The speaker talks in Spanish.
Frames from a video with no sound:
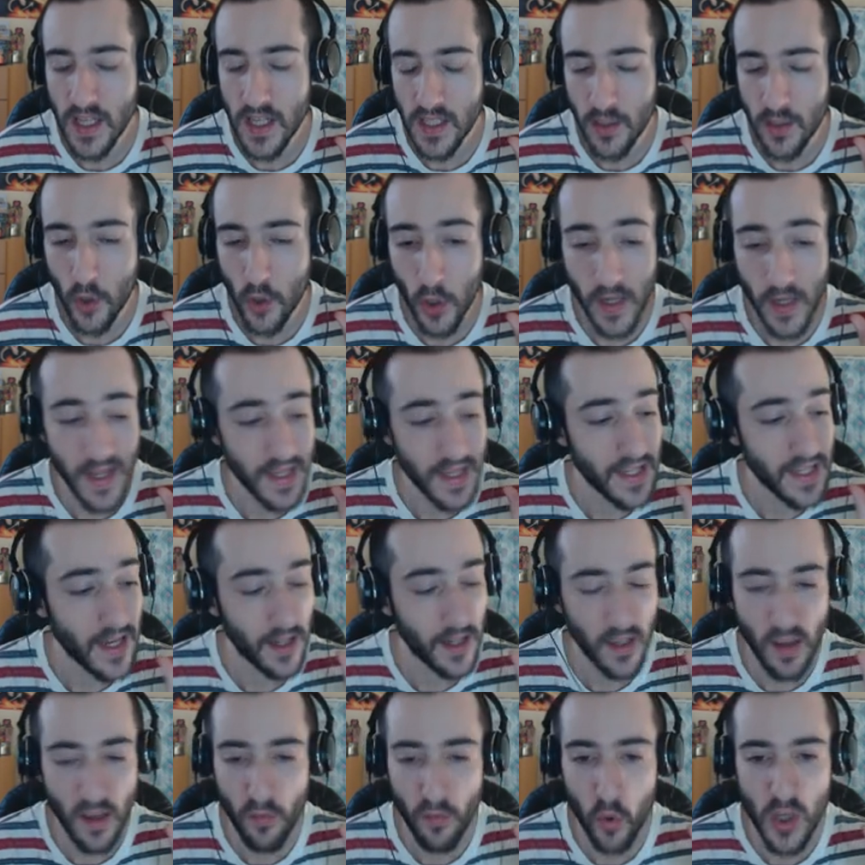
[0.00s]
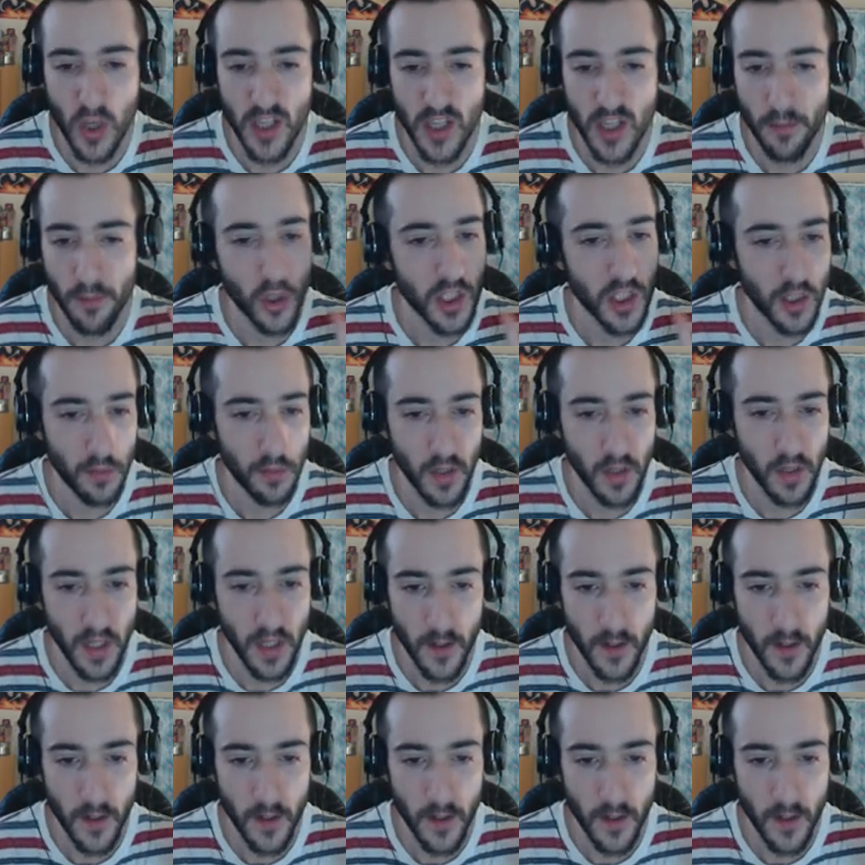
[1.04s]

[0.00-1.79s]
no creían que fuese posible